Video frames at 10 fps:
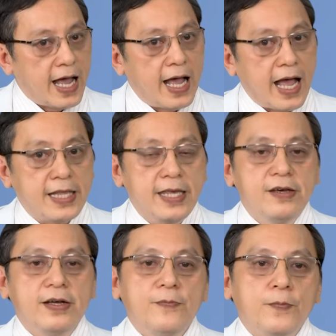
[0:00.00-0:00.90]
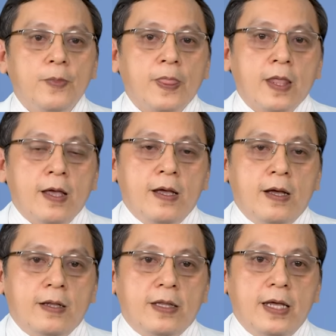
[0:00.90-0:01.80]
à, hai chi dưới
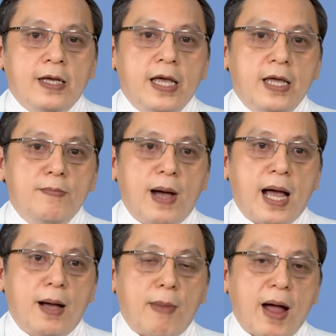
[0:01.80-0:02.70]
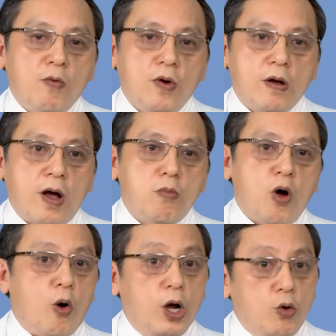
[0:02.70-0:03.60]
thì khi mà máu nó không có
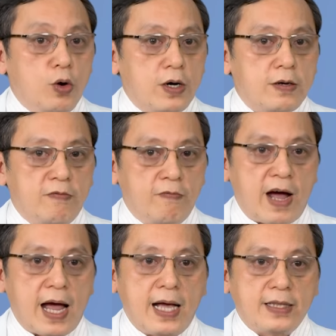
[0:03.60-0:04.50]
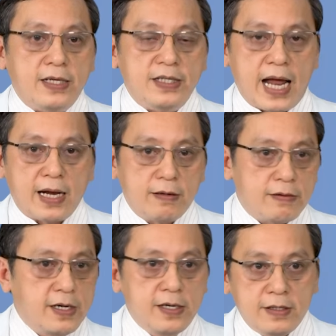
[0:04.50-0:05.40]
hồi lưu được và tình trạng
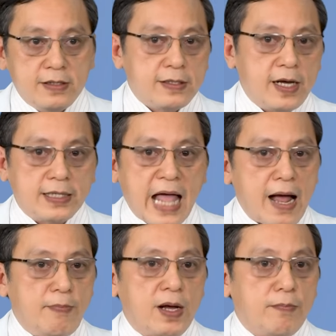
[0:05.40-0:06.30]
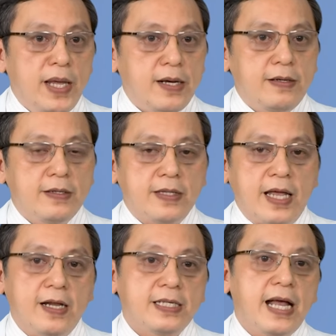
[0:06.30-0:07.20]
cứ tăng áp lực miết
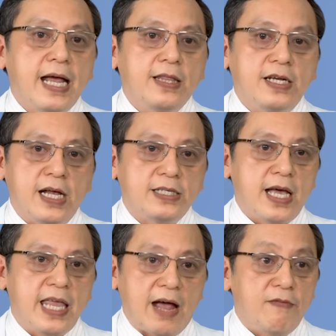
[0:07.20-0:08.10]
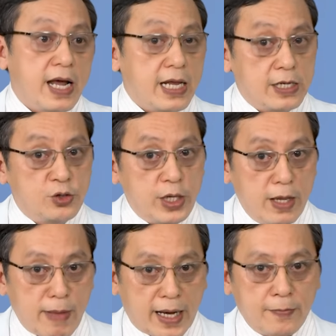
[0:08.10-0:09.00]
thì nó sẽ gây tình trạng sa giảm và gây suy
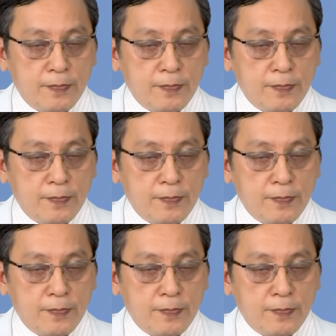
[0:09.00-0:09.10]
tĩnh mạch